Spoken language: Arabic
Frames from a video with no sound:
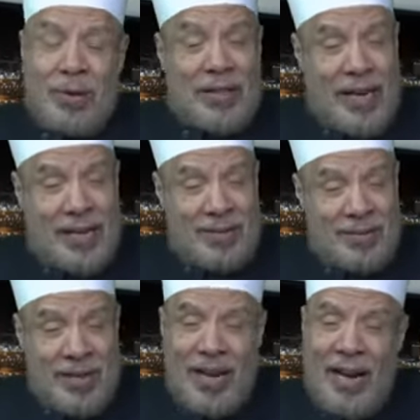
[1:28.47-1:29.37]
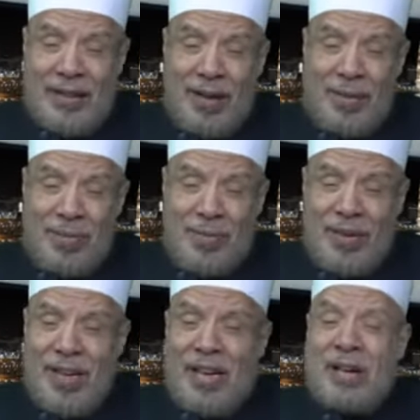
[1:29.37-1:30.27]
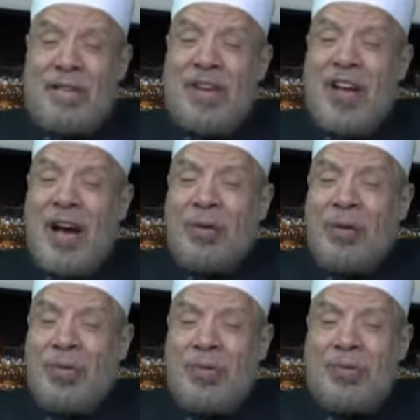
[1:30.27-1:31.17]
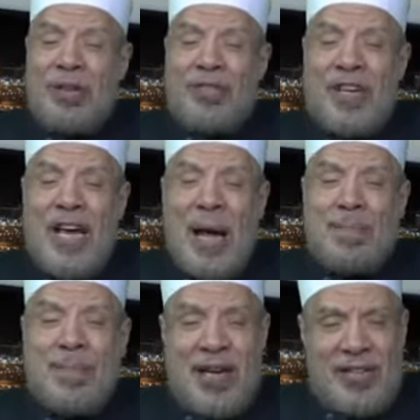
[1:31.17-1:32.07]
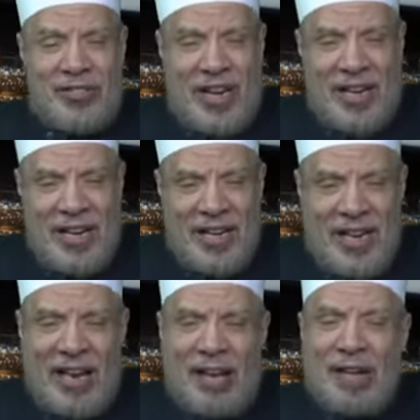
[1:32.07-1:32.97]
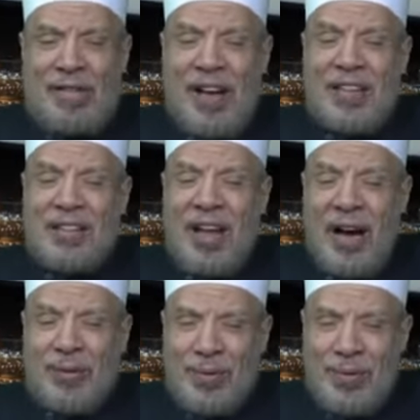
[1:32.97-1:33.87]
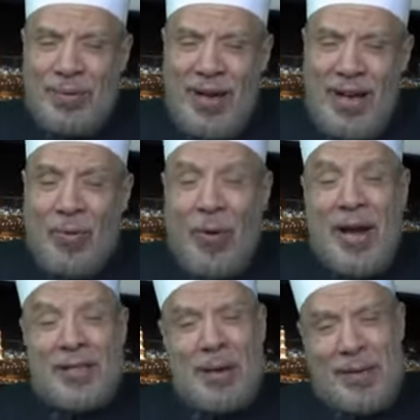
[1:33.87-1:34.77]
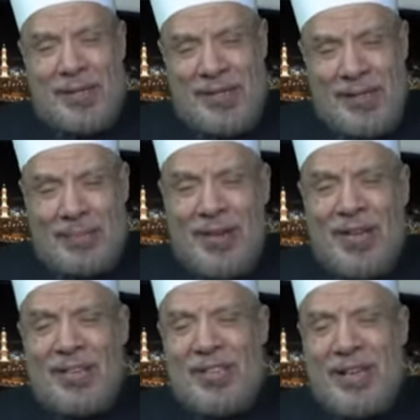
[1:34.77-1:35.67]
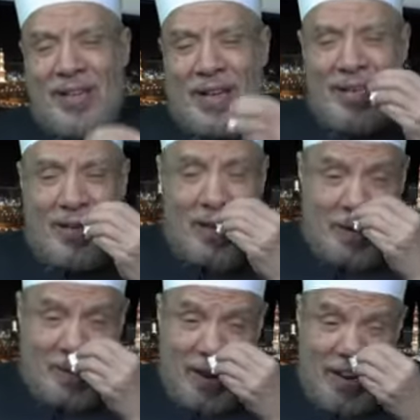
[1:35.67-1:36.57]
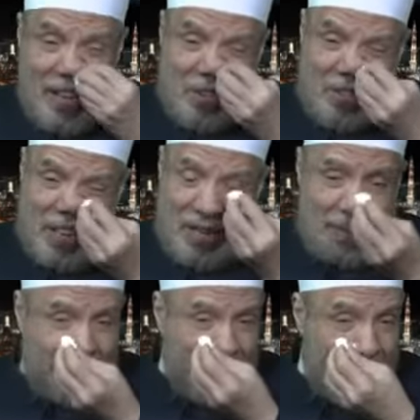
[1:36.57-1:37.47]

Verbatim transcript: وكانوا يتحدثون فيأخذون في أمر الجاهلية فيضحكون ويتبسم صلى الله عليه وسلم